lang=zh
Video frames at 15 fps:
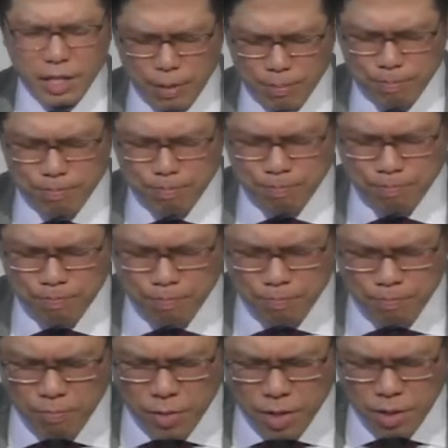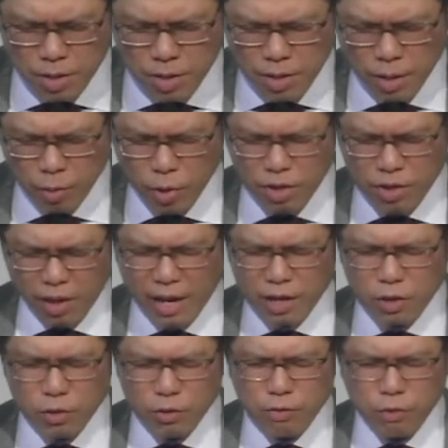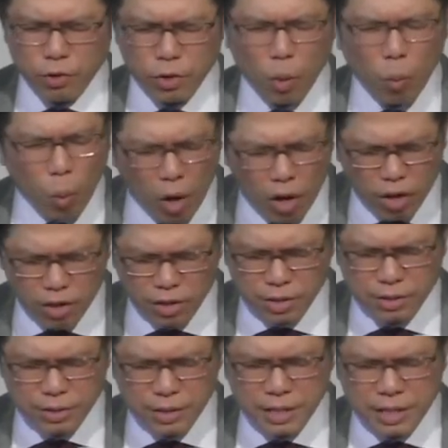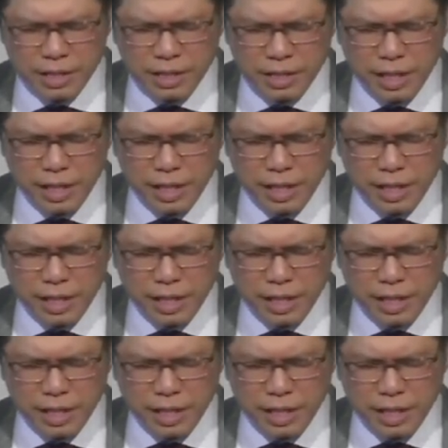我们也感谢这一个非常勤劳的团队。